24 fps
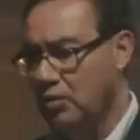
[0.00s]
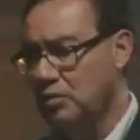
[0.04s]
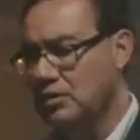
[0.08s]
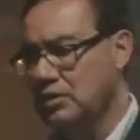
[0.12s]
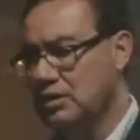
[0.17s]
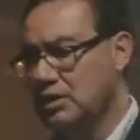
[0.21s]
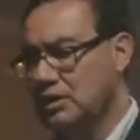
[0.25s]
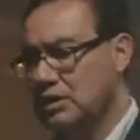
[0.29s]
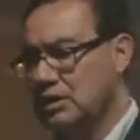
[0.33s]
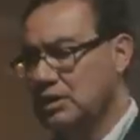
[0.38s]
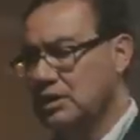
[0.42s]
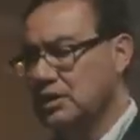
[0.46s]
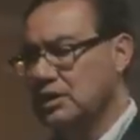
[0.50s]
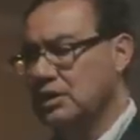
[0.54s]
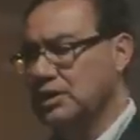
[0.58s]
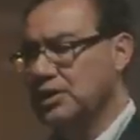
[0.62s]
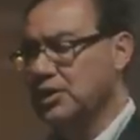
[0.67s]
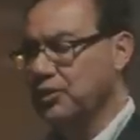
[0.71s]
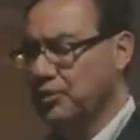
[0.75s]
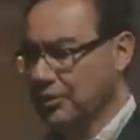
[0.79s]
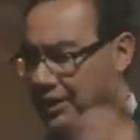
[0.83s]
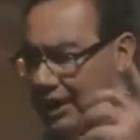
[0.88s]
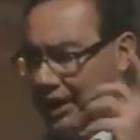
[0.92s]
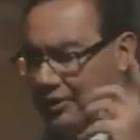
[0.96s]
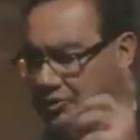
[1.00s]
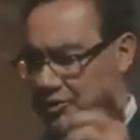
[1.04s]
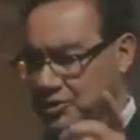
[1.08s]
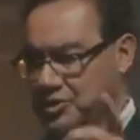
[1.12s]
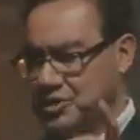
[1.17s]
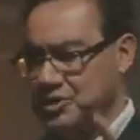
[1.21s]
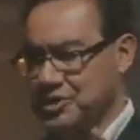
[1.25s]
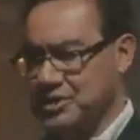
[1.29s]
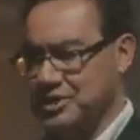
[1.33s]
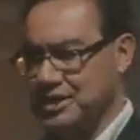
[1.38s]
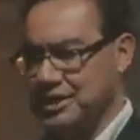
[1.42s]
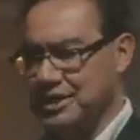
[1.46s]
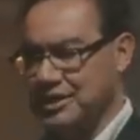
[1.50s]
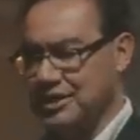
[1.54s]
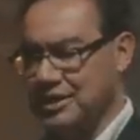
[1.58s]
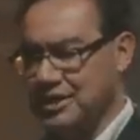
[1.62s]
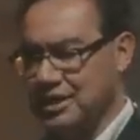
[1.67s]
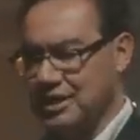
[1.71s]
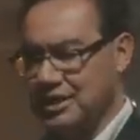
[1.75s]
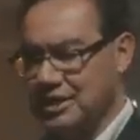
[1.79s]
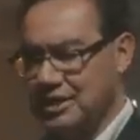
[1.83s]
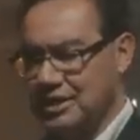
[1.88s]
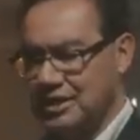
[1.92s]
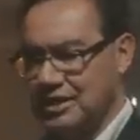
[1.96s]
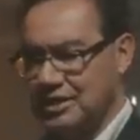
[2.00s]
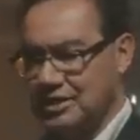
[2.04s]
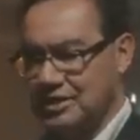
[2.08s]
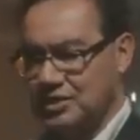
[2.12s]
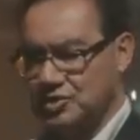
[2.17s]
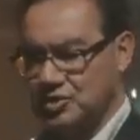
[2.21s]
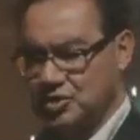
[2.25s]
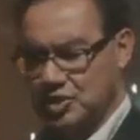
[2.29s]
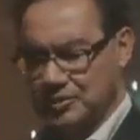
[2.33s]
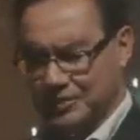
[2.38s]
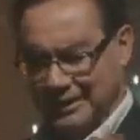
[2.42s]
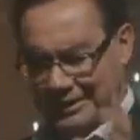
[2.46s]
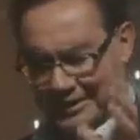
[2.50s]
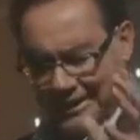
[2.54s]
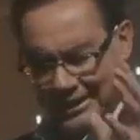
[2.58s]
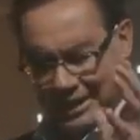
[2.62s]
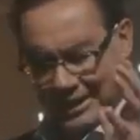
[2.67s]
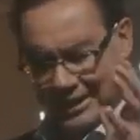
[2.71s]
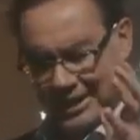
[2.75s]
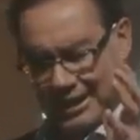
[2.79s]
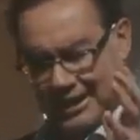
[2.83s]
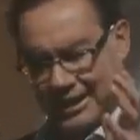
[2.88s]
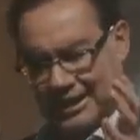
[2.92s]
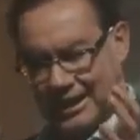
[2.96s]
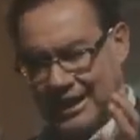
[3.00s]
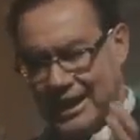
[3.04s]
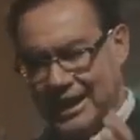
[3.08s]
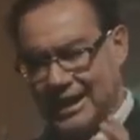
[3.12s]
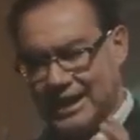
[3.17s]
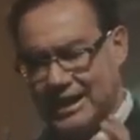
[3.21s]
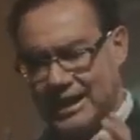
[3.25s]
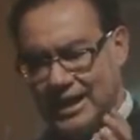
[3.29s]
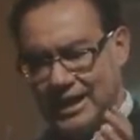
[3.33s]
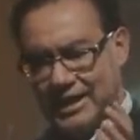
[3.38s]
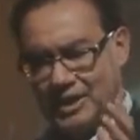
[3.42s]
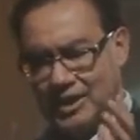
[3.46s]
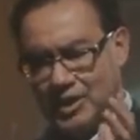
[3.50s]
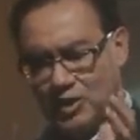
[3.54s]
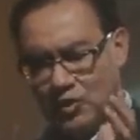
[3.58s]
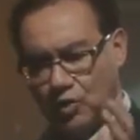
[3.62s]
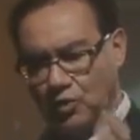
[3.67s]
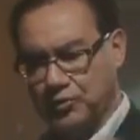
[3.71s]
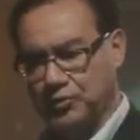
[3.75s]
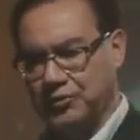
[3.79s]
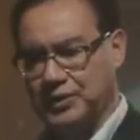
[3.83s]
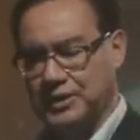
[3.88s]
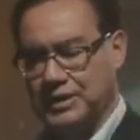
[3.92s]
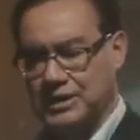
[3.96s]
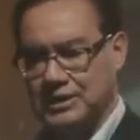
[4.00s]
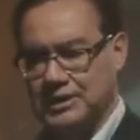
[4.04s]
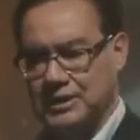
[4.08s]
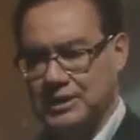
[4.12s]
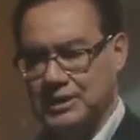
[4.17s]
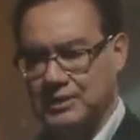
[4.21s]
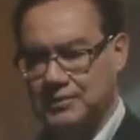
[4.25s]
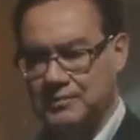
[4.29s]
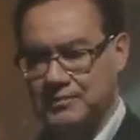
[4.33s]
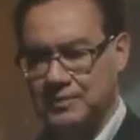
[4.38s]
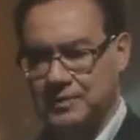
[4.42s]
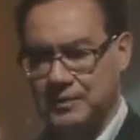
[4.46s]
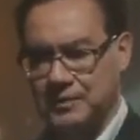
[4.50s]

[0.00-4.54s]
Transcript: Bom, eu quero te dizer de maneira clara e convicta,